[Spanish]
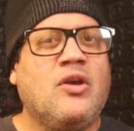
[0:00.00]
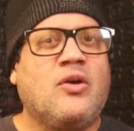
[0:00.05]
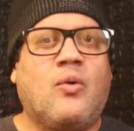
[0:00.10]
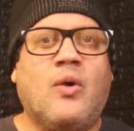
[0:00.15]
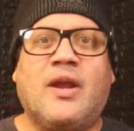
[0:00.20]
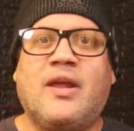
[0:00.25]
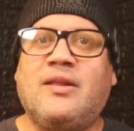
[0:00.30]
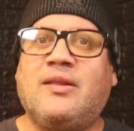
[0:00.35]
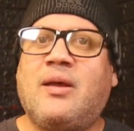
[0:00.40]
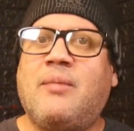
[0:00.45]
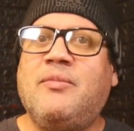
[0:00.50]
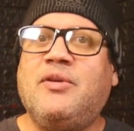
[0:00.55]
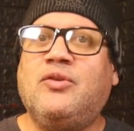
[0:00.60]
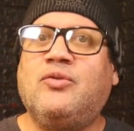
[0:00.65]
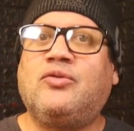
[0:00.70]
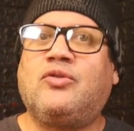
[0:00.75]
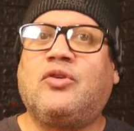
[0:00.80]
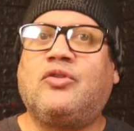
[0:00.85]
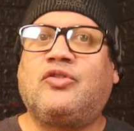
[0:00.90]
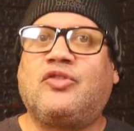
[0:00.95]
40
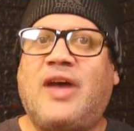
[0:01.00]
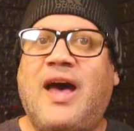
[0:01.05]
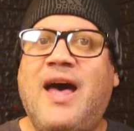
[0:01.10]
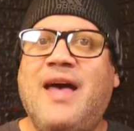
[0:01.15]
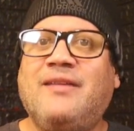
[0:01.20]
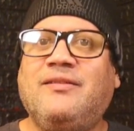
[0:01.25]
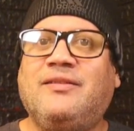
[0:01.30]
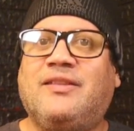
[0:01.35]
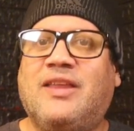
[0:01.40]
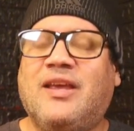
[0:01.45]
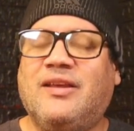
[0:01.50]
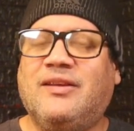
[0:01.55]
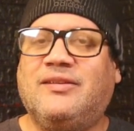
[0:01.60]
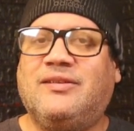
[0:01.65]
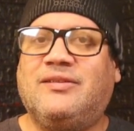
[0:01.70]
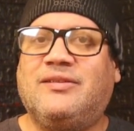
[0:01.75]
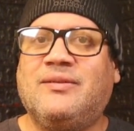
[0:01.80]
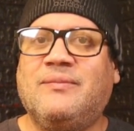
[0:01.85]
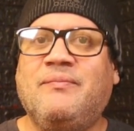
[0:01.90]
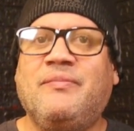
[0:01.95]
minutos
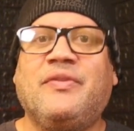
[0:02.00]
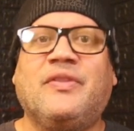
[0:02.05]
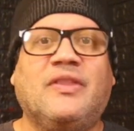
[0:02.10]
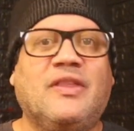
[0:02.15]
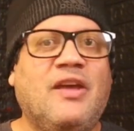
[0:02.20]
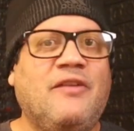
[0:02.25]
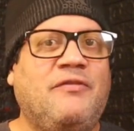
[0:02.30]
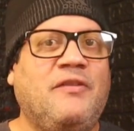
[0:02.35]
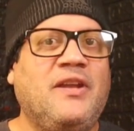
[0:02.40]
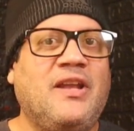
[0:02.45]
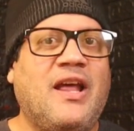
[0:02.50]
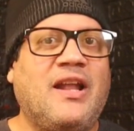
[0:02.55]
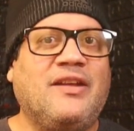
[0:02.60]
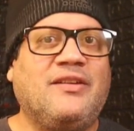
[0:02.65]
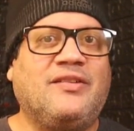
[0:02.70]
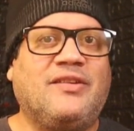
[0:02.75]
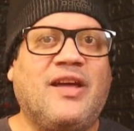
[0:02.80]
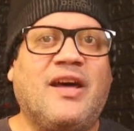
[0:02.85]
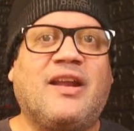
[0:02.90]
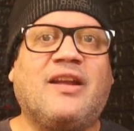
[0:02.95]
antes de
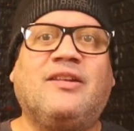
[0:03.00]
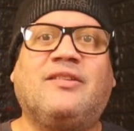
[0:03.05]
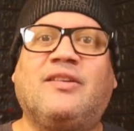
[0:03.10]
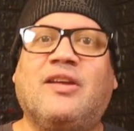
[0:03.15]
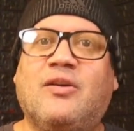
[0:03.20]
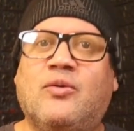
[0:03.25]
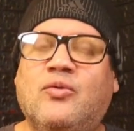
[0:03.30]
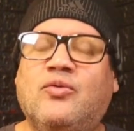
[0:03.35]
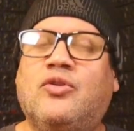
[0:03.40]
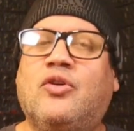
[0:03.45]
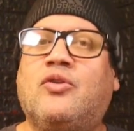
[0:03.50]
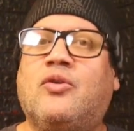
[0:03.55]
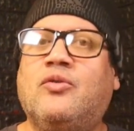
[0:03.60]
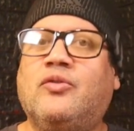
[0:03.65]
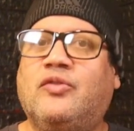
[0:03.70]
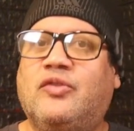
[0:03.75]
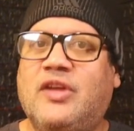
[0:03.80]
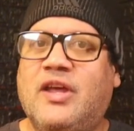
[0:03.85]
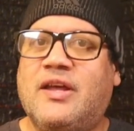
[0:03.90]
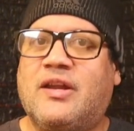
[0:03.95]
finalizar el segundo
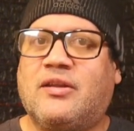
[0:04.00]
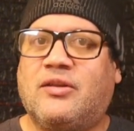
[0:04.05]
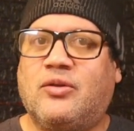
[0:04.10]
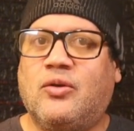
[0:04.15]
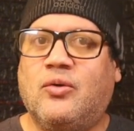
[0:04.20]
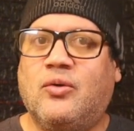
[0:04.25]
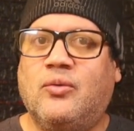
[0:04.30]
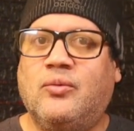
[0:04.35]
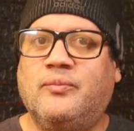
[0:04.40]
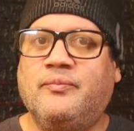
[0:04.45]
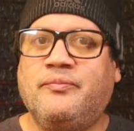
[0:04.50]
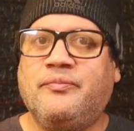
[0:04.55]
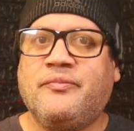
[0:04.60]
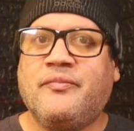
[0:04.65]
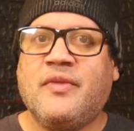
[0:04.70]
concierto.